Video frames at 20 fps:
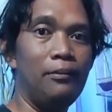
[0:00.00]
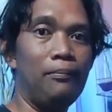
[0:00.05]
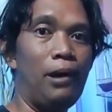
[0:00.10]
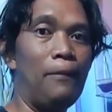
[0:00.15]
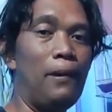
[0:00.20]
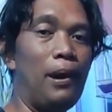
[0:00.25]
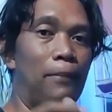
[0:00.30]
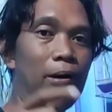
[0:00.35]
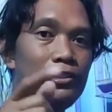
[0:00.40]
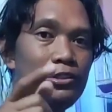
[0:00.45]

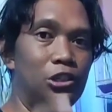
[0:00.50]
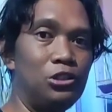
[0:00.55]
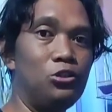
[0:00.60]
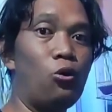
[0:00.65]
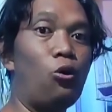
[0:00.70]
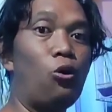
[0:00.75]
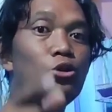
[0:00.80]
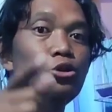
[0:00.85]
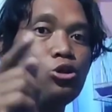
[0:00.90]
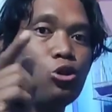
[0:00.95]
mapapansin
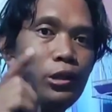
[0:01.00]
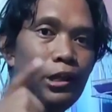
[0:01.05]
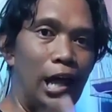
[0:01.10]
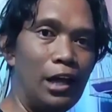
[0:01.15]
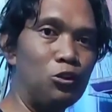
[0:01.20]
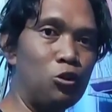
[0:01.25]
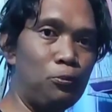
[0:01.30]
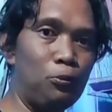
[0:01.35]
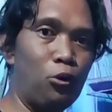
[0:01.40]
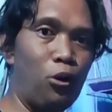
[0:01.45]
nyo,
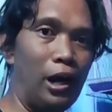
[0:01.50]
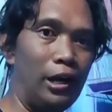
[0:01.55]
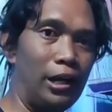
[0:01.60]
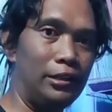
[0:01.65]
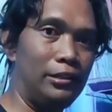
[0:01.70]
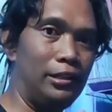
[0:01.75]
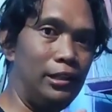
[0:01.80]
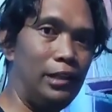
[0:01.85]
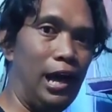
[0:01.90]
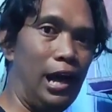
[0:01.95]
kontrolado po
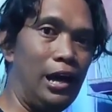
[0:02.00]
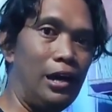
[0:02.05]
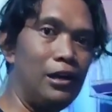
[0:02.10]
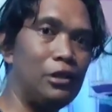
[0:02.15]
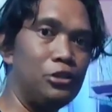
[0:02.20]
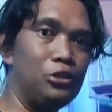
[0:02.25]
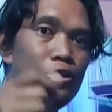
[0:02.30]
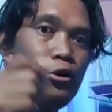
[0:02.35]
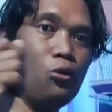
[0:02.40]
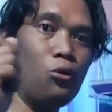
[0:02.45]
agad nila
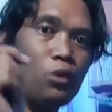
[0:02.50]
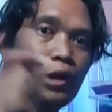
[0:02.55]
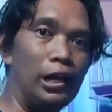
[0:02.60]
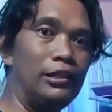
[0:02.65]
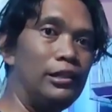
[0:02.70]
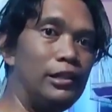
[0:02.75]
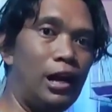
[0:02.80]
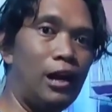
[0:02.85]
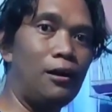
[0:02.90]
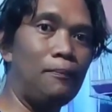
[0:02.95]
yung
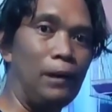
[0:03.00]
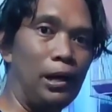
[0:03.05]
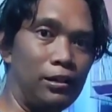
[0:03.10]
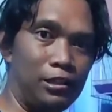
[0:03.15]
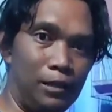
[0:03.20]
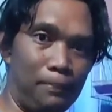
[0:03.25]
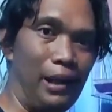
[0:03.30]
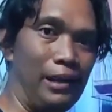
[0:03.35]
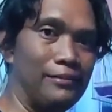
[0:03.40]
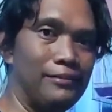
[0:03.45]
kanilang
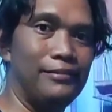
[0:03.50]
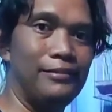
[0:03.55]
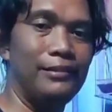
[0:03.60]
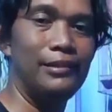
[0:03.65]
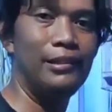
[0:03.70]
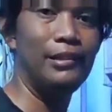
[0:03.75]
paglipad.